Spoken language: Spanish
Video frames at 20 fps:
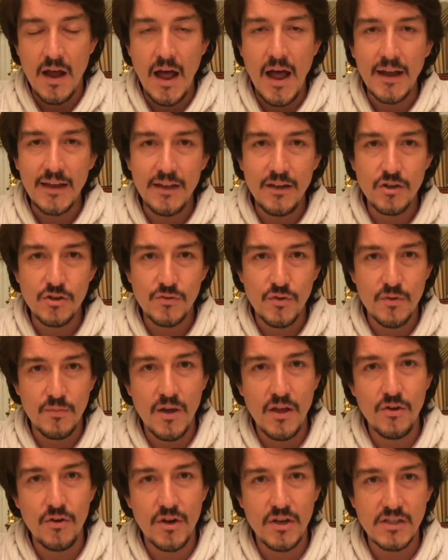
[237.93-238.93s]
Aquí los
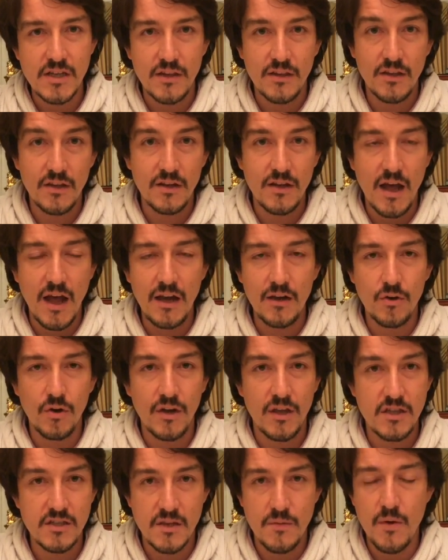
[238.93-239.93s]
formadores hacen algo
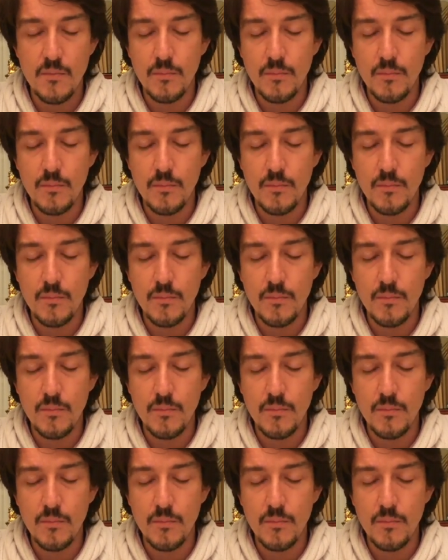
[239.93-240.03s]
que desde